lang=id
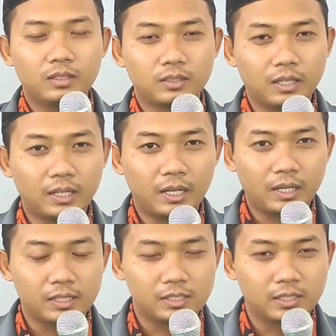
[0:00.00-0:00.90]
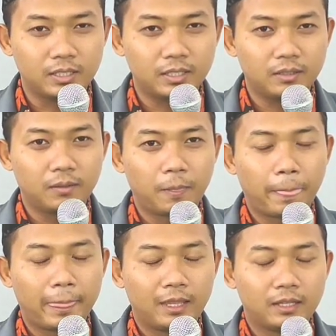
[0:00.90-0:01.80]
TKSD
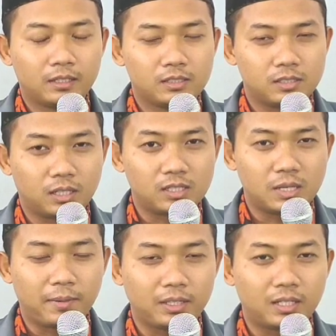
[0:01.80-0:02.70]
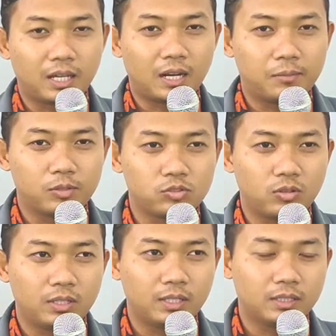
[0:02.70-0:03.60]
sekecamatan
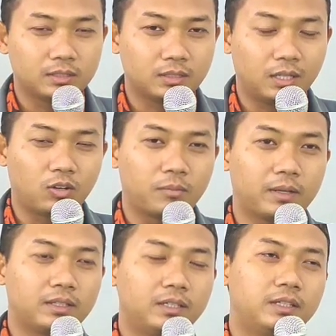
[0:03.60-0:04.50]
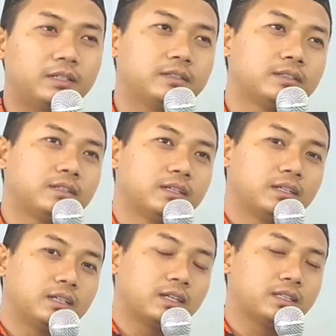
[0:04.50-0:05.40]
Karangmoncol yang saya hormati
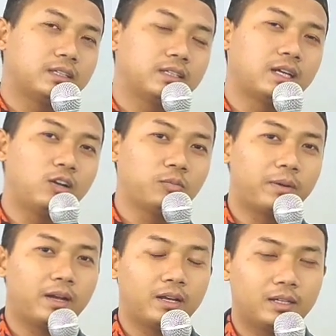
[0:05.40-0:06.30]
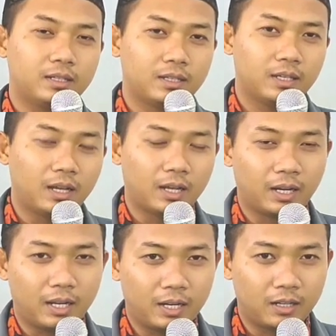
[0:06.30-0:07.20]
dan tidak lupa
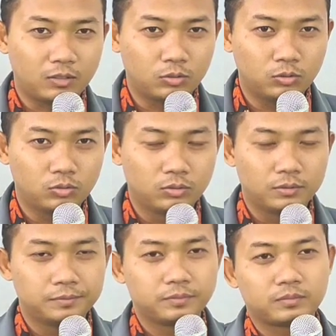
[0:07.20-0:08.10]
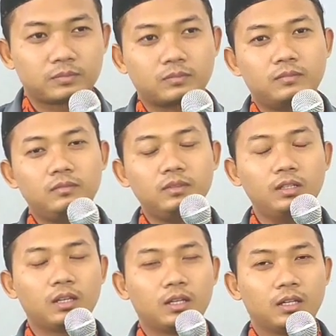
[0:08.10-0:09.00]
anak-anakku
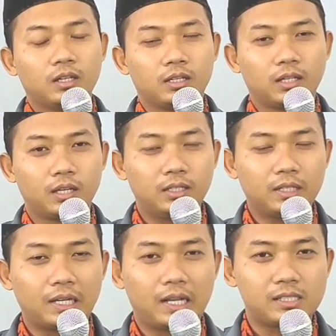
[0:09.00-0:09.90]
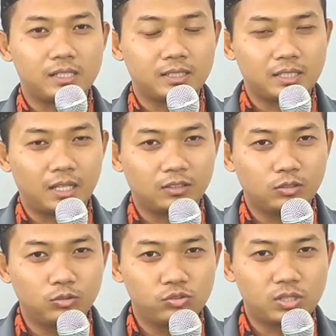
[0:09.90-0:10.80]
dari kelas 1
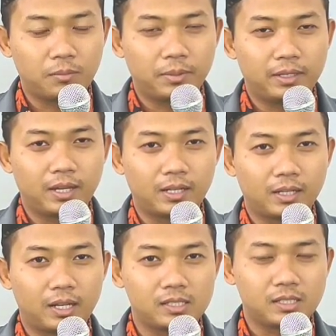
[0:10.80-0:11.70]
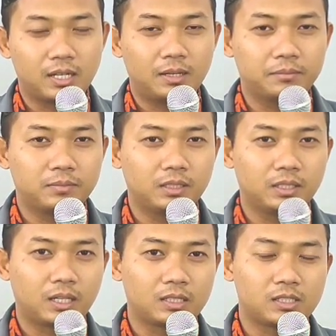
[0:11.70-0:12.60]
sampai dengan kelas 6 tingkat